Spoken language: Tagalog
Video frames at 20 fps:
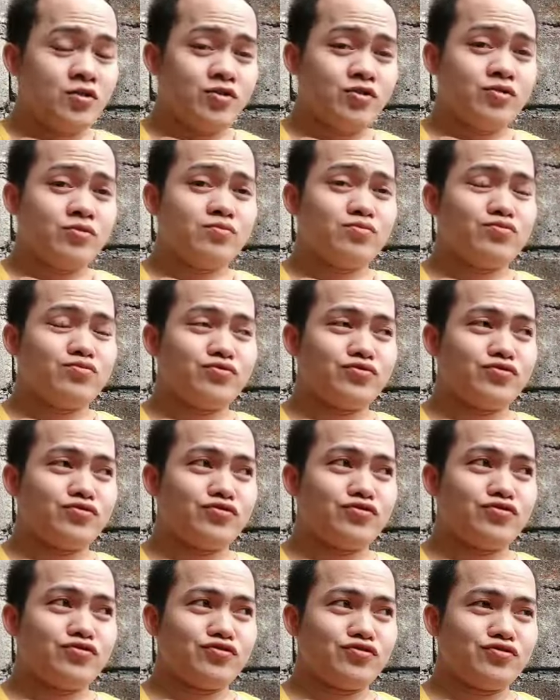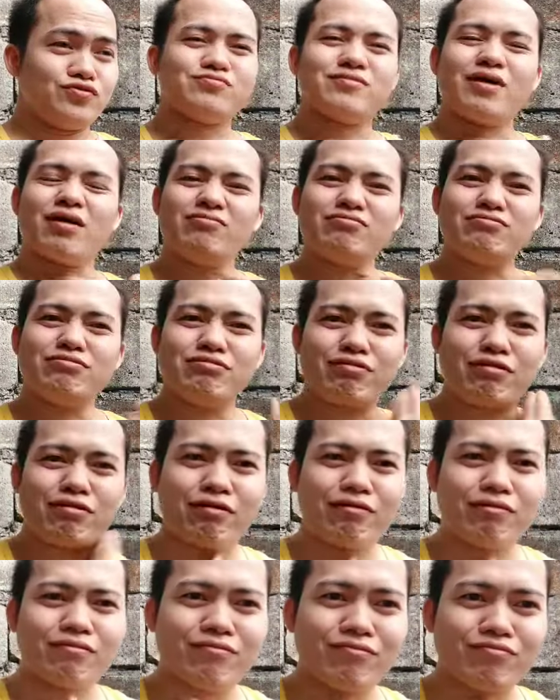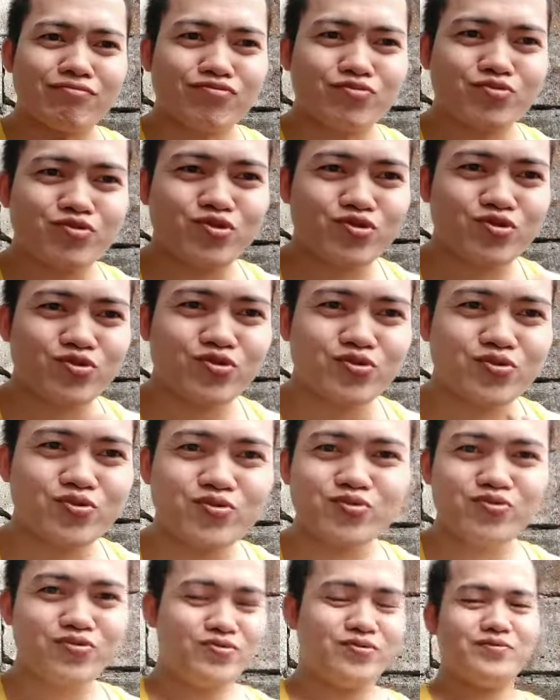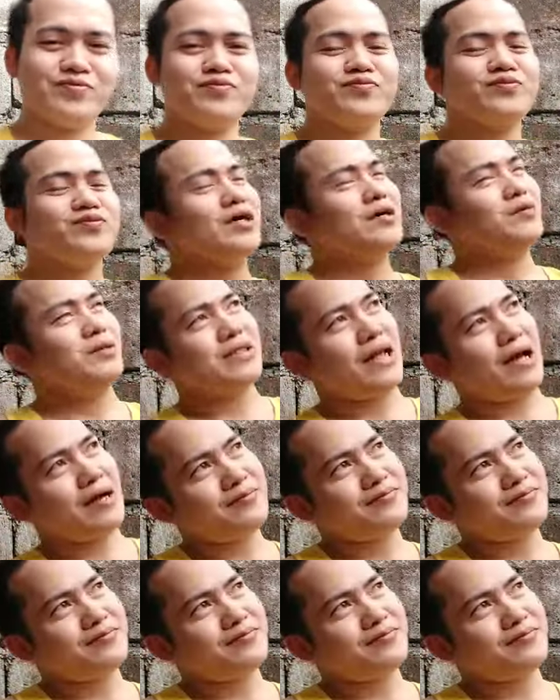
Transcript: Hmm. Anong yun ah? Diyos ko. Wait.